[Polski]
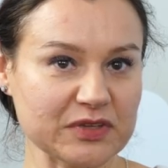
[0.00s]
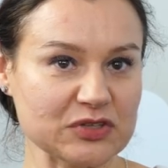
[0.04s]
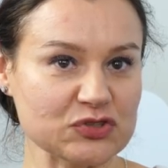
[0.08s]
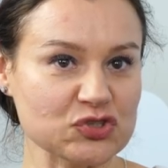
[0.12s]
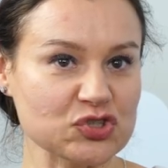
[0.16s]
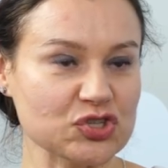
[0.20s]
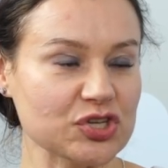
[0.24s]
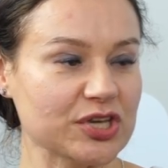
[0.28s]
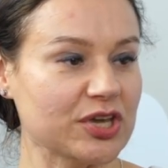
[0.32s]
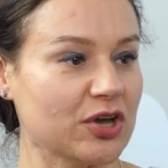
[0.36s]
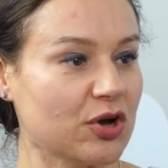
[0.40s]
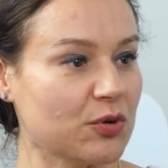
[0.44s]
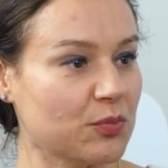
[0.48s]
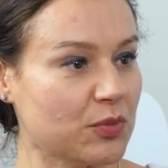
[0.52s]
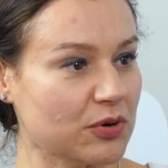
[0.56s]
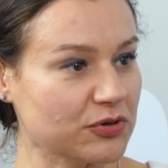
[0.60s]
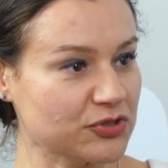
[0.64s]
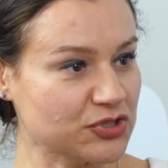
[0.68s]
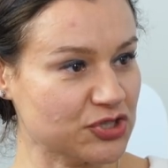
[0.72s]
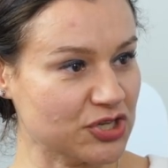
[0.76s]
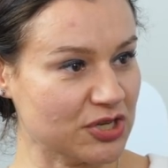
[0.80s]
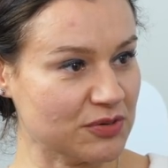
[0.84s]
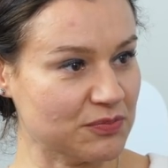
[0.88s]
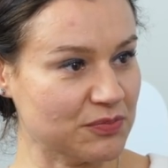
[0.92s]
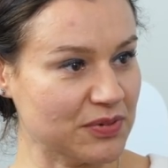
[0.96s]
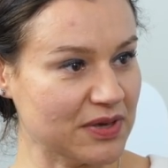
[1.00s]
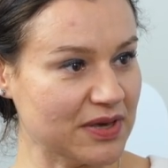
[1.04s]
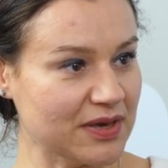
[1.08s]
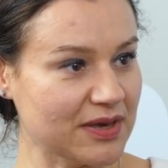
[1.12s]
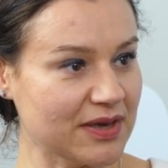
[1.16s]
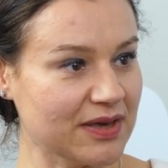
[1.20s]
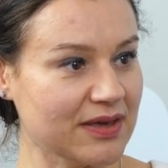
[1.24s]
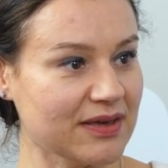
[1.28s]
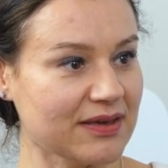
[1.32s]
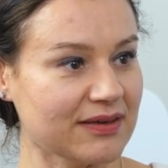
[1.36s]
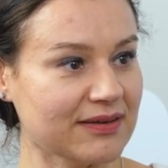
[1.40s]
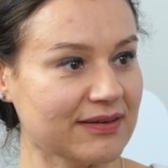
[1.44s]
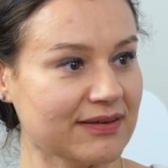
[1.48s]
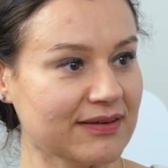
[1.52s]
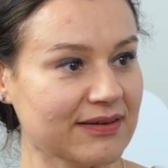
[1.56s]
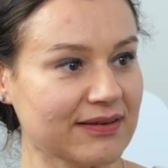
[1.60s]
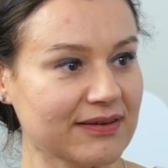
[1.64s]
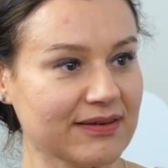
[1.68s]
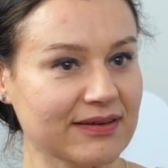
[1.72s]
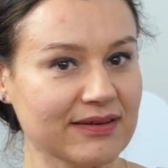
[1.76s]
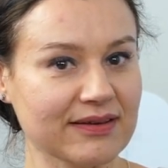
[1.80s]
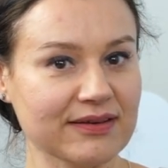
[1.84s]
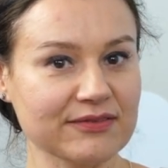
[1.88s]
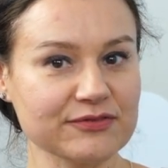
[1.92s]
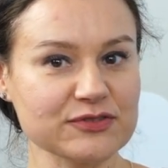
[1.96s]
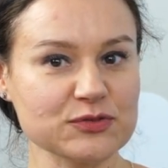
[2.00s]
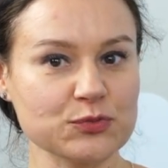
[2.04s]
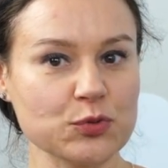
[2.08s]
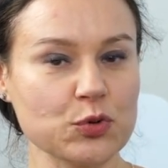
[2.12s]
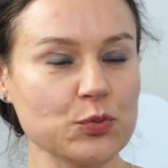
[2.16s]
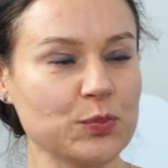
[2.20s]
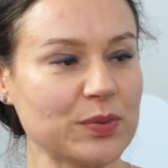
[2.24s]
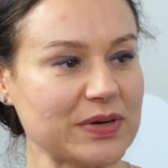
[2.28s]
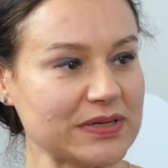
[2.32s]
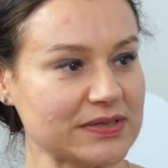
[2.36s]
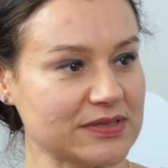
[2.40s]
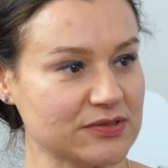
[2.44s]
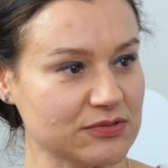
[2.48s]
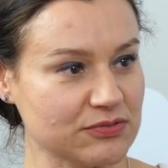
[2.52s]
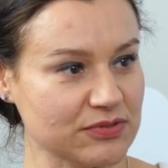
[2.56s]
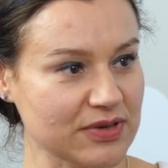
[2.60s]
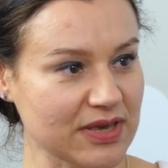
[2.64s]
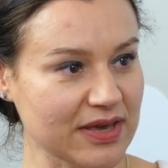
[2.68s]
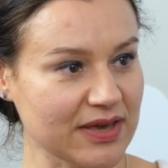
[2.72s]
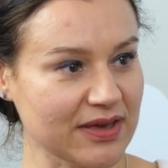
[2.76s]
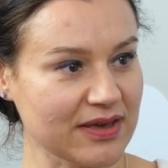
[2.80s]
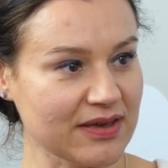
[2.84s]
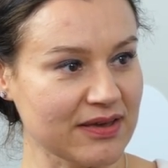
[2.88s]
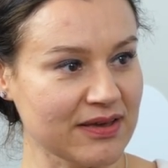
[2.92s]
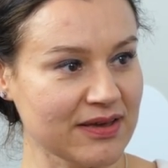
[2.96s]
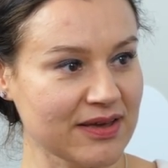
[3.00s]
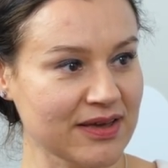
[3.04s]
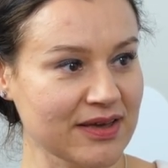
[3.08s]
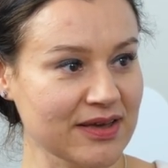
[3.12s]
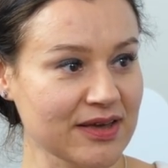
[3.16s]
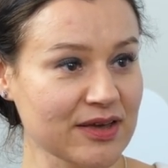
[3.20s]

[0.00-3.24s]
żyje obok siebie, e, współpracuje,